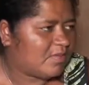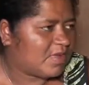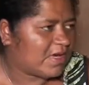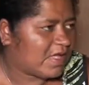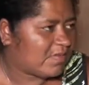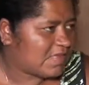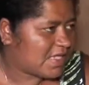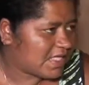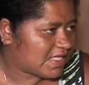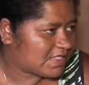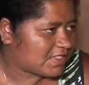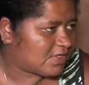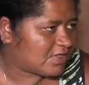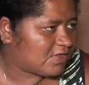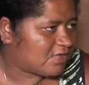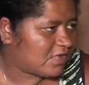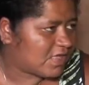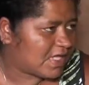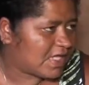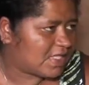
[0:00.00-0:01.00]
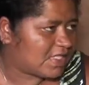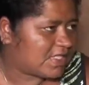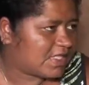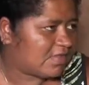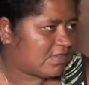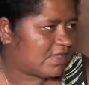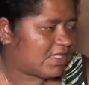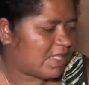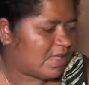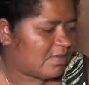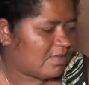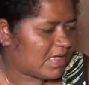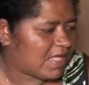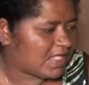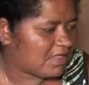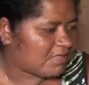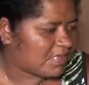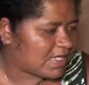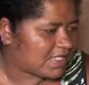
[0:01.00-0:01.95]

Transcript: para mim que sou doente, tenho diabetes,